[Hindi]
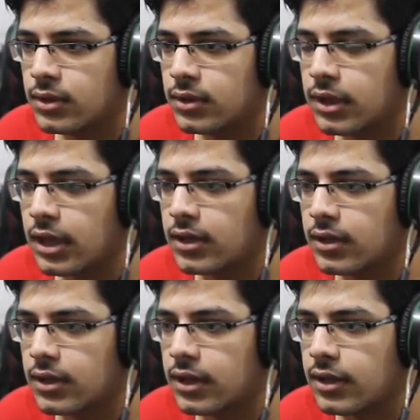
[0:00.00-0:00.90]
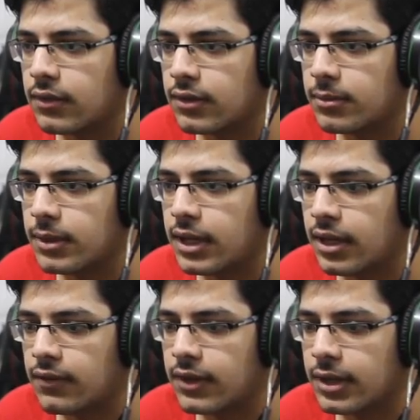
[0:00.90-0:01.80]
क्या करने आए मैं तुम्हें
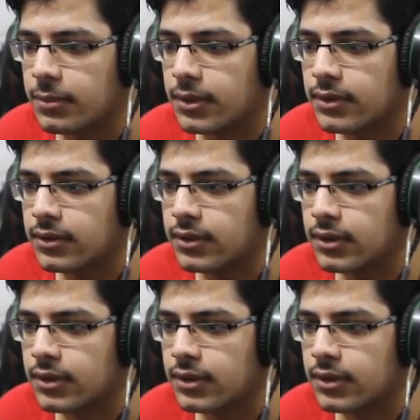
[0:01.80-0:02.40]
लावा के पास